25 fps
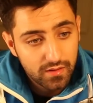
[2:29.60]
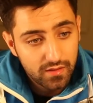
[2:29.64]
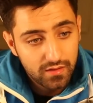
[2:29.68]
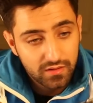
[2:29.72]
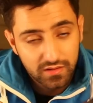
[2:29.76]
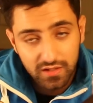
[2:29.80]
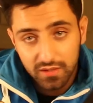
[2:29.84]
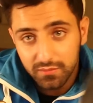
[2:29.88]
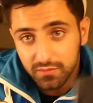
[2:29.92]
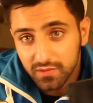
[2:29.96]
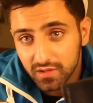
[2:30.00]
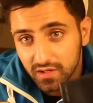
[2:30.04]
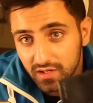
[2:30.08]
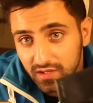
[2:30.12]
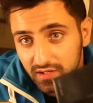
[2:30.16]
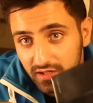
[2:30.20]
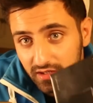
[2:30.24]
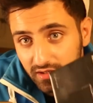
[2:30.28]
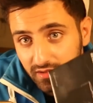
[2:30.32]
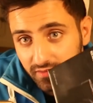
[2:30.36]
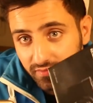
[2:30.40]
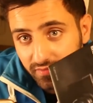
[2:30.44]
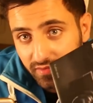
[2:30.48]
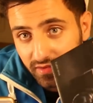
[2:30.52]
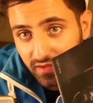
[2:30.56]
الكاميرا هاي
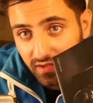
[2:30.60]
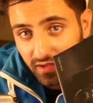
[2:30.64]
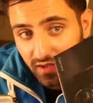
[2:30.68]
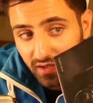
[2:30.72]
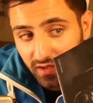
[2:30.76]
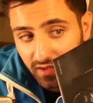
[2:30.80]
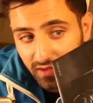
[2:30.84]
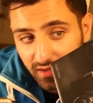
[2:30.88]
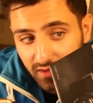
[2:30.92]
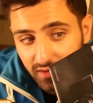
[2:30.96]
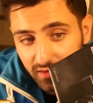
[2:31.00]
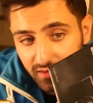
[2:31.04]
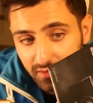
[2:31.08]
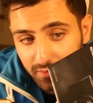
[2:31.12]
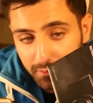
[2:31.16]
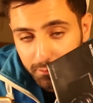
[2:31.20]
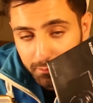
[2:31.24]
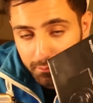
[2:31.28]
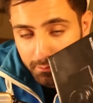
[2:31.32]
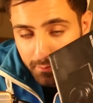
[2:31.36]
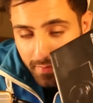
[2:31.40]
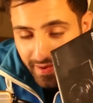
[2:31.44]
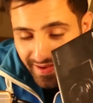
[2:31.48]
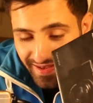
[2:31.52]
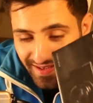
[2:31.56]
اللي فيها
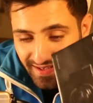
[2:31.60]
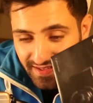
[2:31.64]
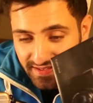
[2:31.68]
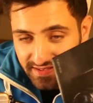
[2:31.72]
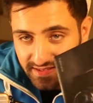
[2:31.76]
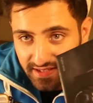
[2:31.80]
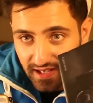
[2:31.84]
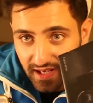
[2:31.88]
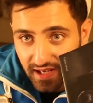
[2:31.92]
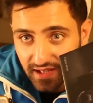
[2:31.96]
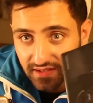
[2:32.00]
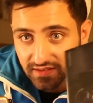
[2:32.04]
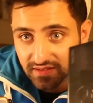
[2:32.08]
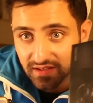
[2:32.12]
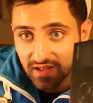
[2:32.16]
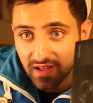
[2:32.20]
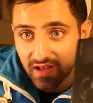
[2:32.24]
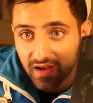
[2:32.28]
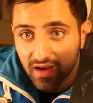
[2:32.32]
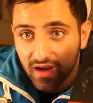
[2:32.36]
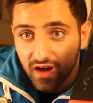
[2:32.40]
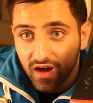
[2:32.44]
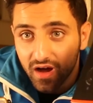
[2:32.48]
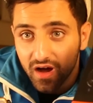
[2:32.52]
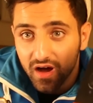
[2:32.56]
ميزات
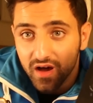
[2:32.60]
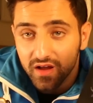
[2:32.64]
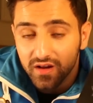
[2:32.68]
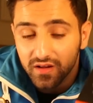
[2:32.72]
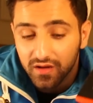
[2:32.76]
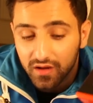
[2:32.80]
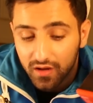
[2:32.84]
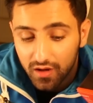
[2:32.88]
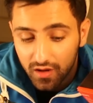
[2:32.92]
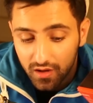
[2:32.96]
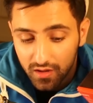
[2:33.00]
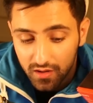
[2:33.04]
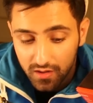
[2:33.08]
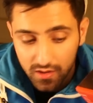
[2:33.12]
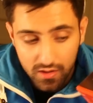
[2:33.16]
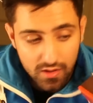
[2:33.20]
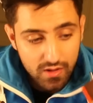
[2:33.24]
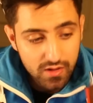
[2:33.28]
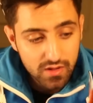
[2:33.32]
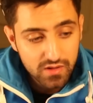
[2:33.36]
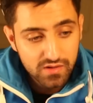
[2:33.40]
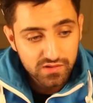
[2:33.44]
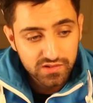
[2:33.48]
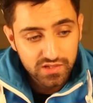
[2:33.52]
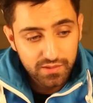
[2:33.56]
خارقة
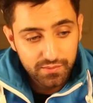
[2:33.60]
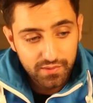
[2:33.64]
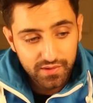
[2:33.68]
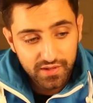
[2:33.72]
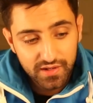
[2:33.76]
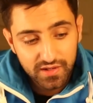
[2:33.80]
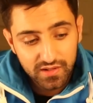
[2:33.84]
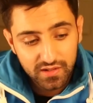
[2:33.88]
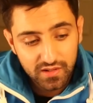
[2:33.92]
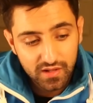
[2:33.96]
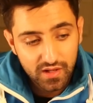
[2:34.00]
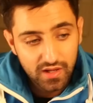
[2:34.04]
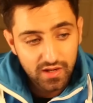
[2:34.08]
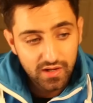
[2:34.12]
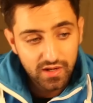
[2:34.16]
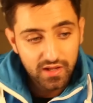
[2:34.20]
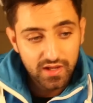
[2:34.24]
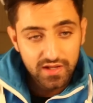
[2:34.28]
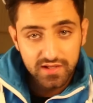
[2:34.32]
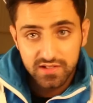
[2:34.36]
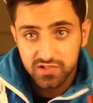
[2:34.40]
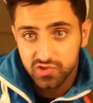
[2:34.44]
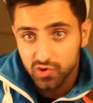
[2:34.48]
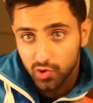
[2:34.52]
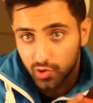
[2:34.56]
طبعا انا هلا
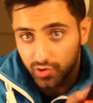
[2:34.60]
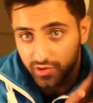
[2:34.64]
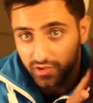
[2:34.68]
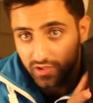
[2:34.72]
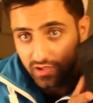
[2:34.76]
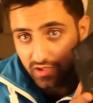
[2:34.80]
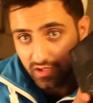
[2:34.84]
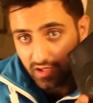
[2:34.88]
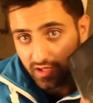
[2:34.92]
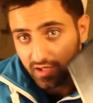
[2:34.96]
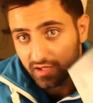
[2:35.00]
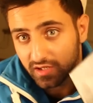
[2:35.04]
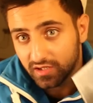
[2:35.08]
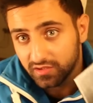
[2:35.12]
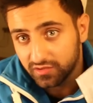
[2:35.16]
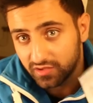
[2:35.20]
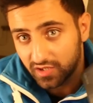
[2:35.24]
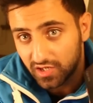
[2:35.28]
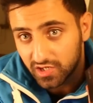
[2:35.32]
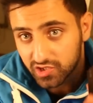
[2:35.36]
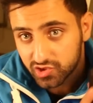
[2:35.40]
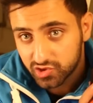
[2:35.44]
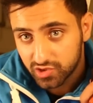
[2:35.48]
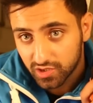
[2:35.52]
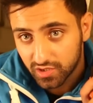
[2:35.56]
هي سوني انا كنت
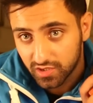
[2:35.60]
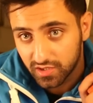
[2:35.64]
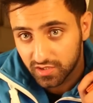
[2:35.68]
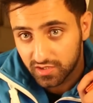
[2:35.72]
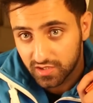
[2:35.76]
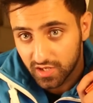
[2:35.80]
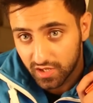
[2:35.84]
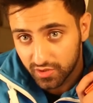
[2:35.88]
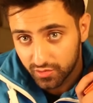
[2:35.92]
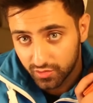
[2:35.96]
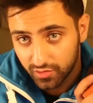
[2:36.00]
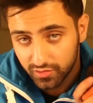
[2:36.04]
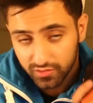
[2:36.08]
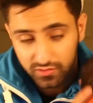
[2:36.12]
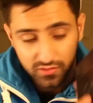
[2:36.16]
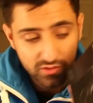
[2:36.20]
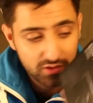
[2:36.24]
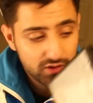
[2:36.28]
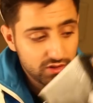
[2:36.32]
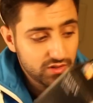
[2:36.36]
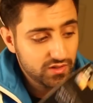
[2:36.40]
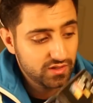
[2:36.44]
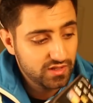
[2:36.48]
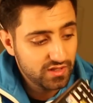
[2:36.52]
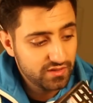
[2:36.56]
راح اشتري كانون
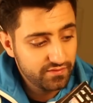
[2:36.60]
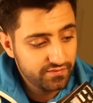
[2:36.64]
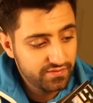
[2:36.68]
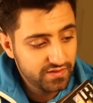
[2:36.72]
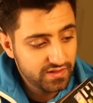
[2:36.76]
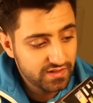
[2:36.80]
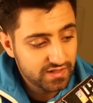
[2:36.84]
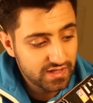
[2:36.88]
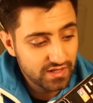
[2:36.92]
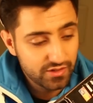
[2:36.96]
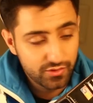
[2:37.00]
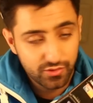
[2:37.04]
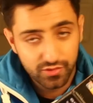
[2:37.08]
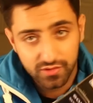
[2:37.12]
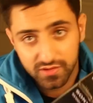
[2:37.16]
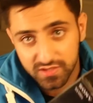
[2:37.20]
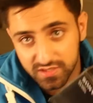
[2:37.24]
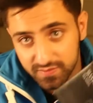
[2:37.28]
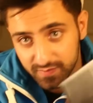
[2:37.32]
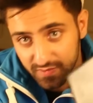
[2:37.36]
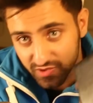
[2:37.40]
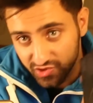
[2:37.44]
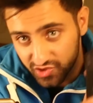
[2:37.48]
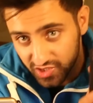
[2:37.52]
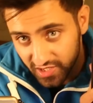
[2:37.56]
كان في كانون
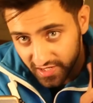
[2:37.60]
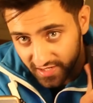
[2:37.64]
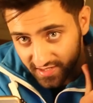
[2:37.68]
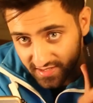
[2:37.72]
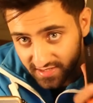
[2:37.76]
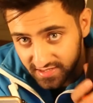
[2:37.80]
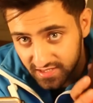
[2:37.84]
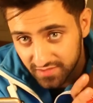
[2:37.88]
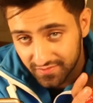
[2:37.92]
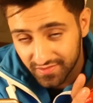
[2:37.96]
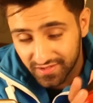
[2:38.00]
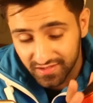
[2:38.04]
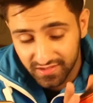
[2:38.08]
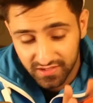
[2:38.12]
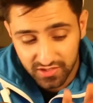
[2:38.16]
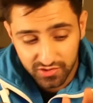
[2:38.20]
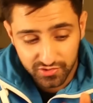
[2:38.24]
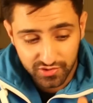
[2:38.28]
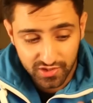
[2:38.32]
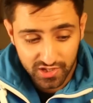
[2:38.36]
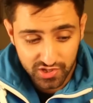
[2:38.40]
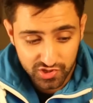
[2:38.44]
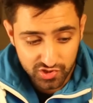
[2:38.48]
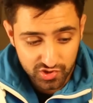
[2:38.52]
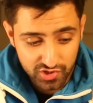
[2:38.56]
اسمها جي اكس 7
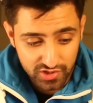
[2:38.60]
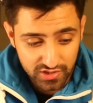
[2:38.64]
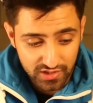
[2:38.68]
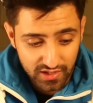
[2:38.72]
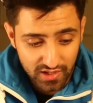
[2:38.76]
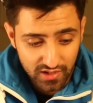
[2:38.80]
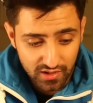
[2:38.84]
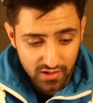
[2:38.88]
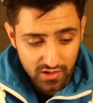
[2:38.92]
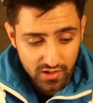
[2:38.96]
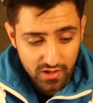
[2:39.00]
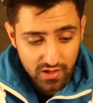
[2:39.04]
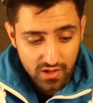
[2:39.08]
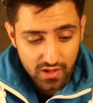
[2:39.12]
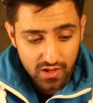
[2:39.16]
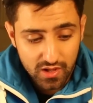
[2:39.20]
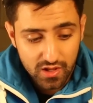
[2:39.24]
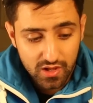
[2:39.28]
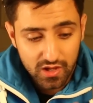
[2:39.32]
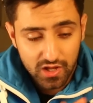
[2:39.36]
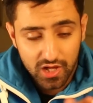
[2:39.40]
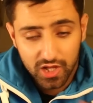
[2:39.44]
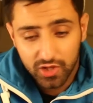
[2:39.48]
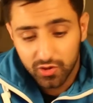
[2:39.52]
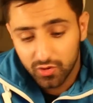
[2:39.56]
كنت راح اشتريها
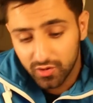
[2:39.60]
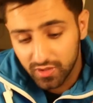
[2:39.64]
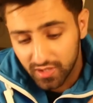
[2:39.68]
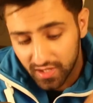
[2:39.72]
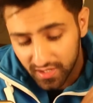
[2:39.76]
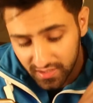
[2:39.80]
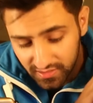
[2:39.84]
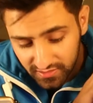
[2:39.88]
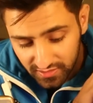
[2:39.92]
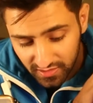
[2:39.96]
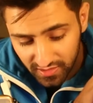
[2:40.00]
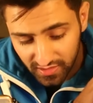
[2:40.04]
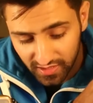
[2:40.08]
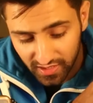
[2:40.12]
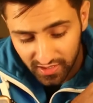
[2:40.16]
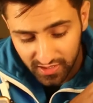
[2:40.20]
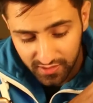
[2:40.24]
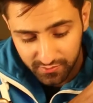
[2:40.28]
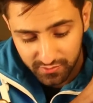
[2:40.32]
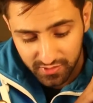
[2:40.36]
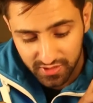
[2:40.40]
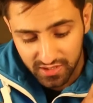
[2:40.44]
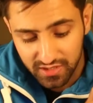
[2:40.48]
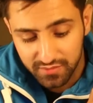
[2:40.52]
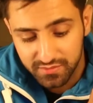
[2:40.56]
هذول اكثر
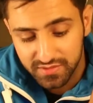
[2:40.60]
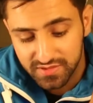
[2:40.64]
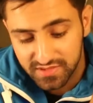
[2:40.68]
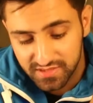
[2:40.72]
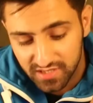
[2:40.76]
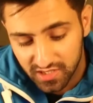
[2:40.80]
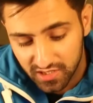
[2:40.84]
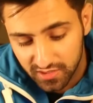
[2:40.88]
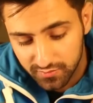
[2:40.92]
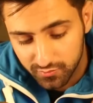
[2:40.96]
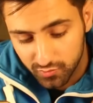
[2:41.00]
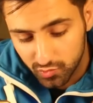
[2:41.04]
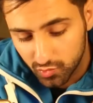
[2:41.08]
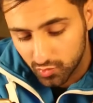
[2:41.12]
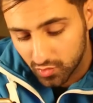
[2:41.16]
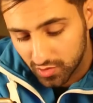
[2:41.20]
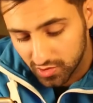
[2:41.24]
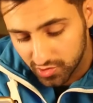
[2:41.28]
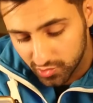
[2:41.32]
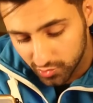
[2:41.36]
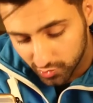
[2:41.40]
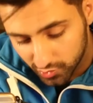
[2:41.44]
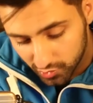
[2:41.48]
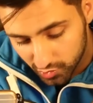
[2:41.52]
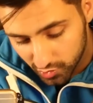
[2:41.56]
العالم اللي بيستخدموها
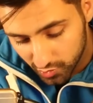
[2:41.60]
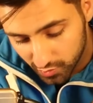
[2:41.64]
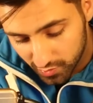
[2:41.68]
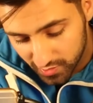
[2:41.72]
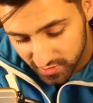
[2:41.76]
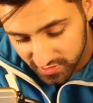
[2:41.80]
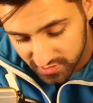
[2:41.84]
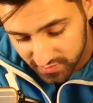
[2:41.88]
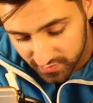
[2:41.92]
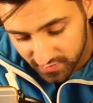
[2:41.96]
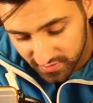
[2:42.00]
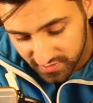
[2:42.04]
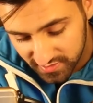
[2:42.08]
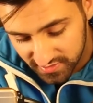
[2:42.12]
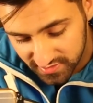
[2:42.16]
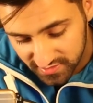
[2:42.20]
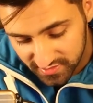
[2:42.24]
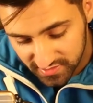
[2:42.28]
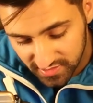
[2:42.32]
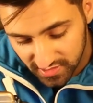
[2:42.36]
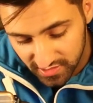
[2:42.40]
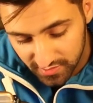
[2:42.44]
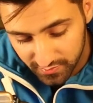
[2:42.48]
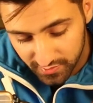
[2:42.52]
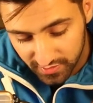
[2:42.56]
اليوتيوبرز
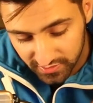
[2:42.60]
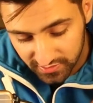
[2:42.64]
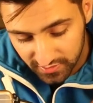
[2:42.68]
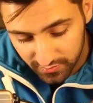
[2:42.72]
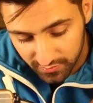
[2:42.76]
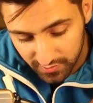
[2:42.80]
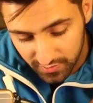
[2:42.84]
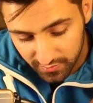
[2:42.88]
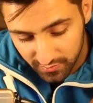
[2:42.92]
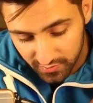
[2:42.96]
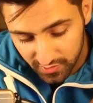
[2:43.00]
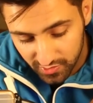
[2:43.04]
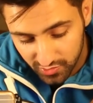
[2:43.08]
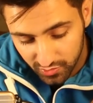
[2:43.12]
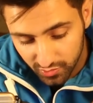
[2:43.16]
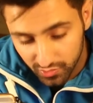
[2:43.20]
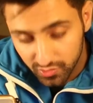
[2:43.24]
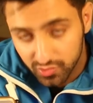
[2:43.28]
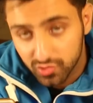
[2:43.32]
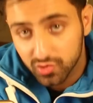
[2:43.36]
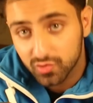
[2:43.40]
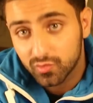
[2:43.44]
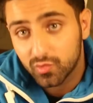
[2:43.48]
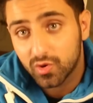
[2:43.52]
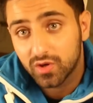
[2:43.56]
بس للي بيهتمين
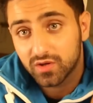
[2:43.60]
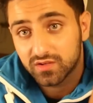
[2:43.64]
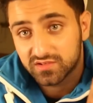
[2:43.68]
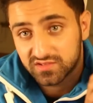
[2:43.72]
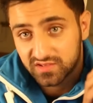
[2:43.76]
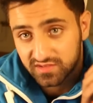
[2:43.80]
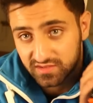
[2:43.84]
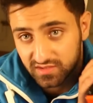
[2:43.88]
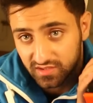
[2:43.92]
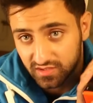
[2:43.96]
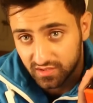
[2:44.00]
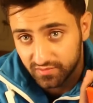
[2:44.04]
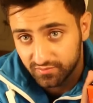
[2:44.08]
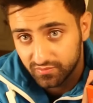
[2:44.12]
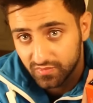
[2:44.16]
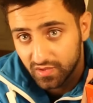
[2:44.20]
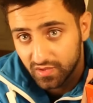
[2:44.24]
باليوتيوب وهالقصص هي